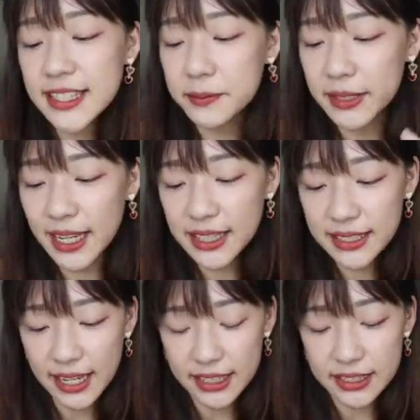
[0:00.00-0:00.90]
怎么样
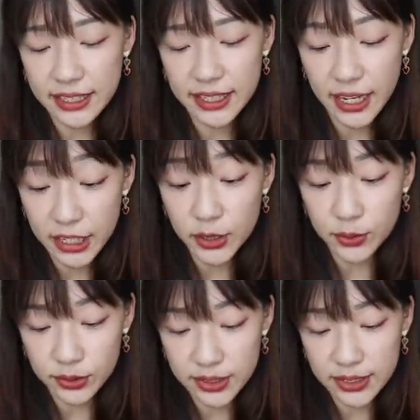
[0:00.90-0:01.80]
才可以很
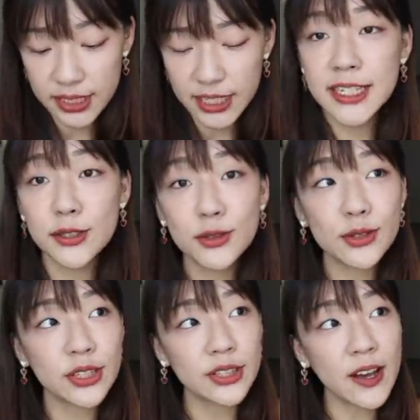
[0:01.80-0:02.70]
有自信？其实
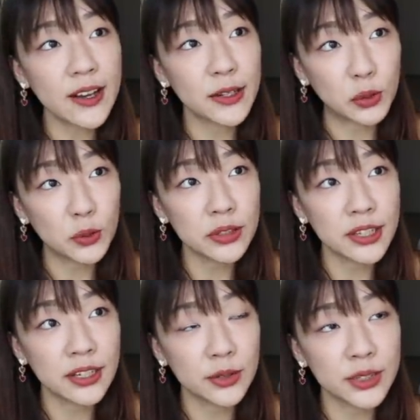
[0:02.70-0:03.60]
我收到很多
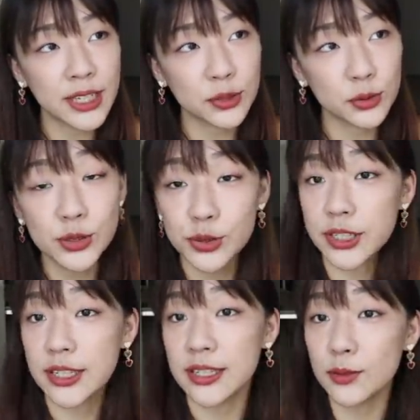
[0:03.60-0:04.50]
人跟我讲说，
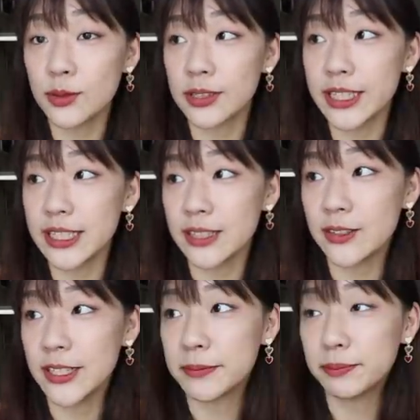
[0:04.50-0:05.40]
觉得我一直
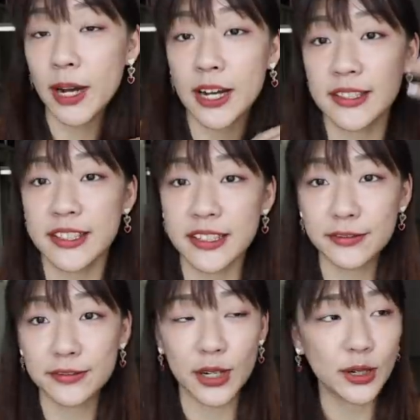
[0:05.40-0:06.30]
都很
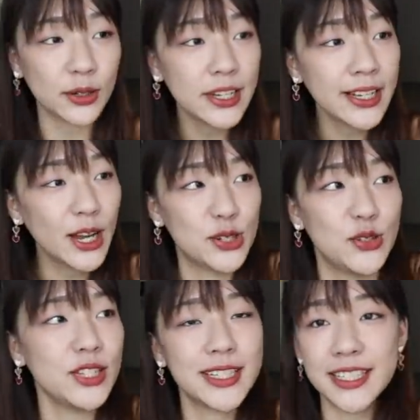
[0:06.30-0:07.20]
positive， 然后
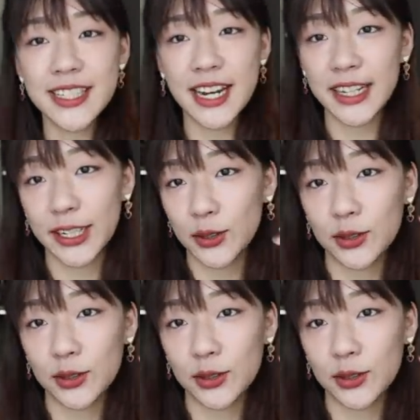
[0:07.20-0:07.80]
很正向，